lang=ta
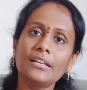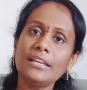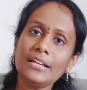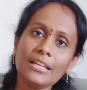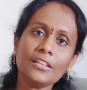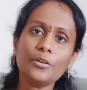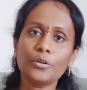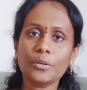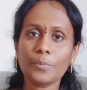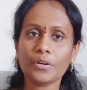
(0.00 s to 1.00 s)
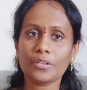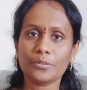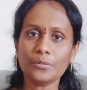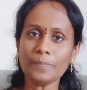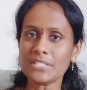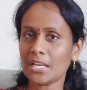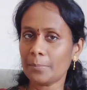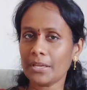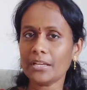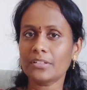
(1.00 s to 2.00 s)
இங்கேருந்து கொண்டு போகிறதுக்கும் சில
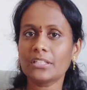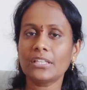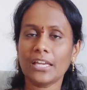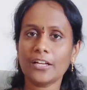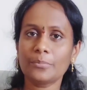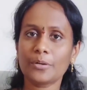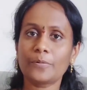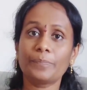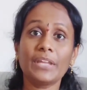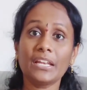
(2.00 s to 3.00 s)
பேருக்கு வந்து தயக்கம் இருக்கும்